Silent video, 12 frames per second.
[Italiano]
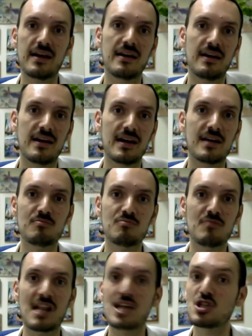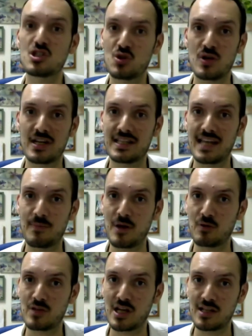eh, la gestione
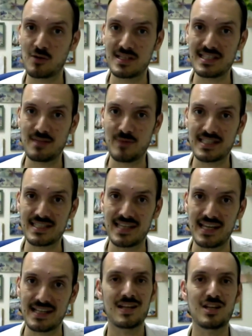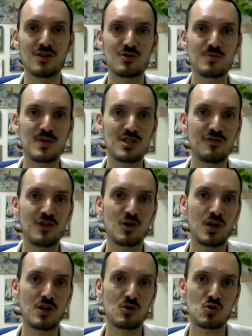terapeutica di questi pazienti. Nello
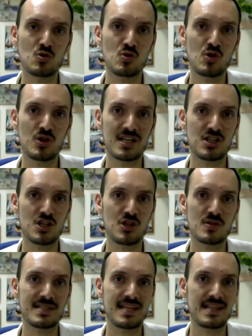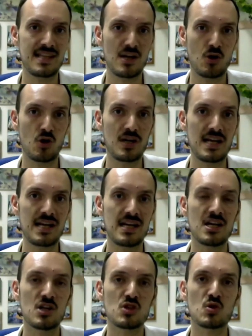specifico nello studio 307 Ole
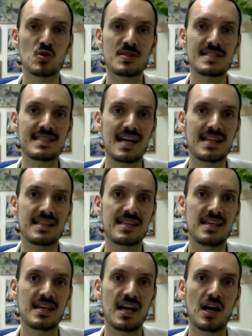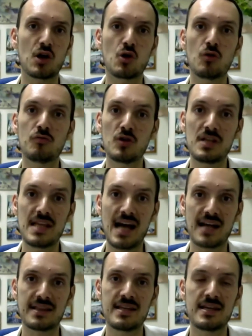sono stati eh,
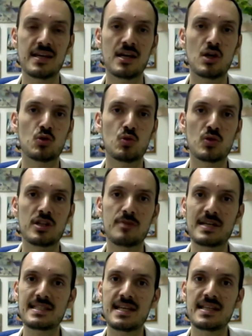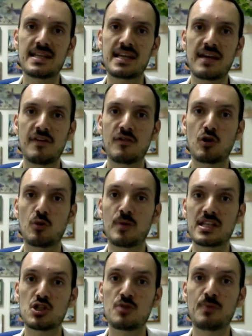convogliati tutti i pazienti che avevano
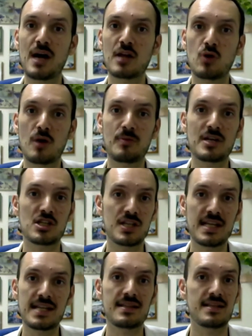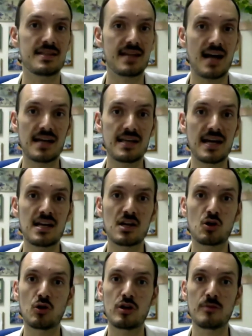partecipato a precedenti
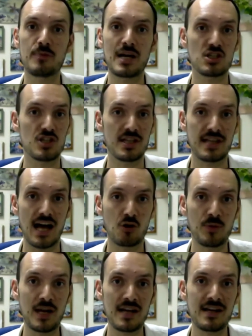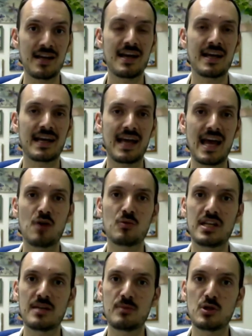trial con pegcetacoplan, che è
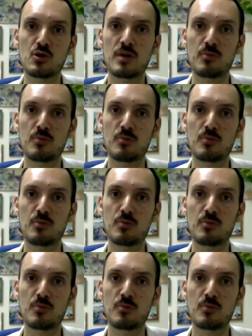un inibitore